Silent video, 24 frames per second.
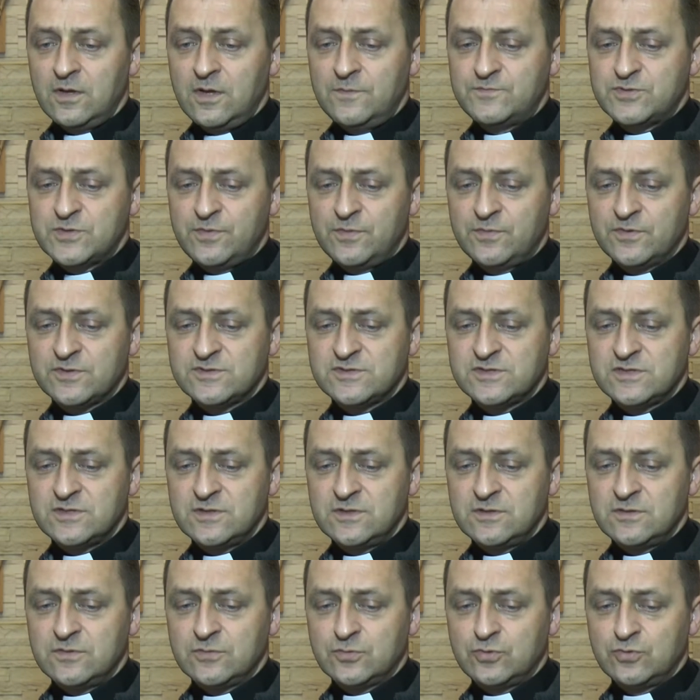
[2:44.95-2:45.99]
Przy
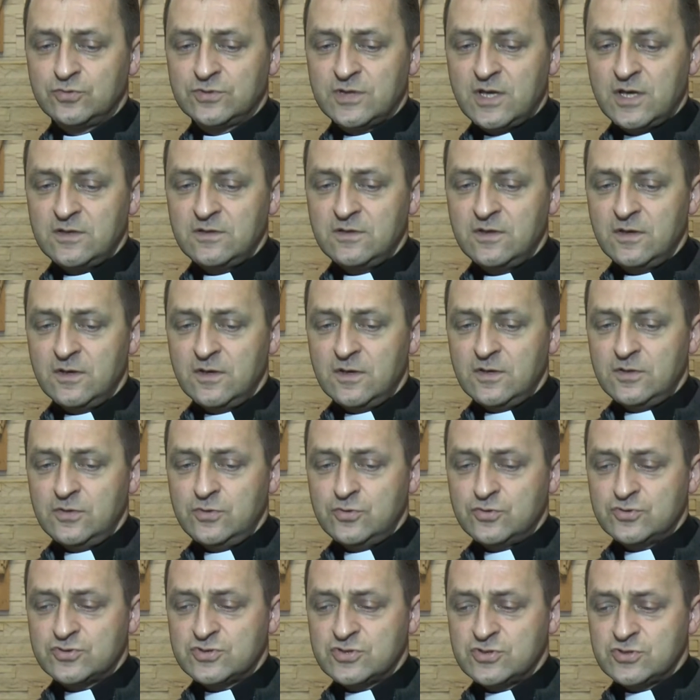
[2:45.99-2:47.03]
pomocy tutaj
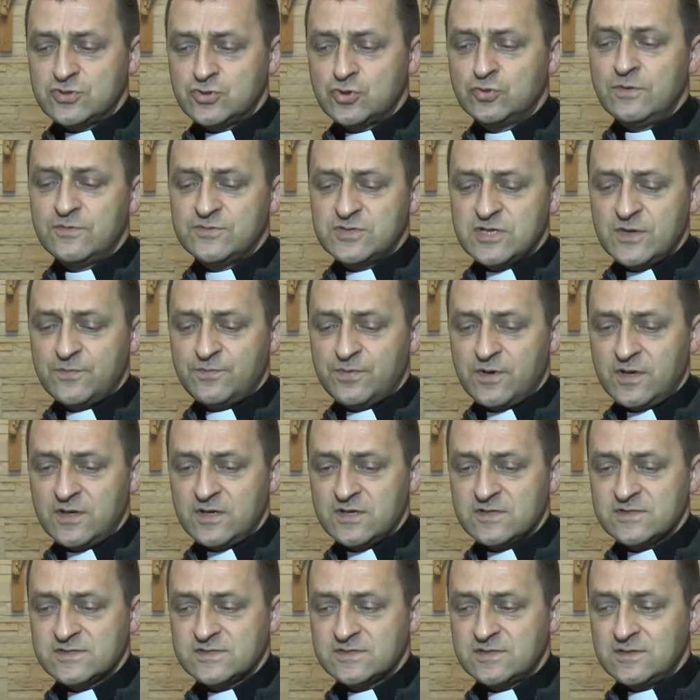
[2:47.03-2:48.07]
już źródłem ciepła
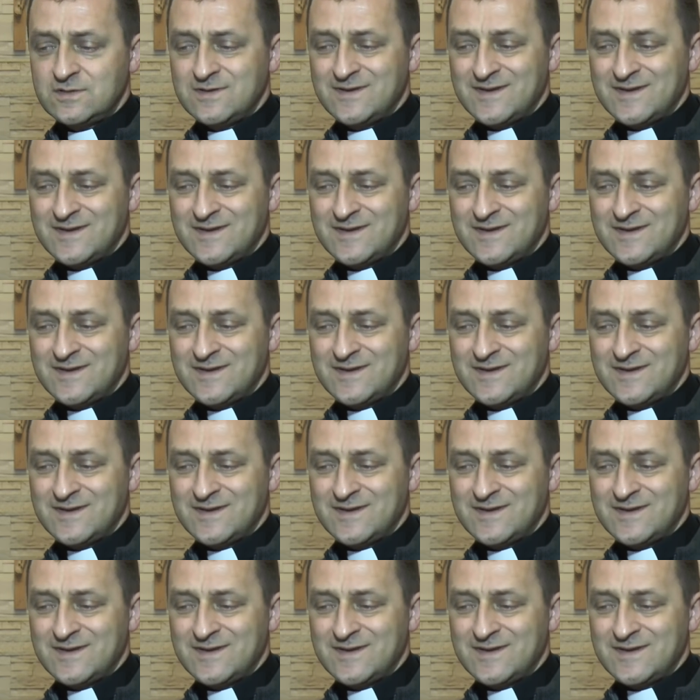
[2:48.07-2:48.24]
jest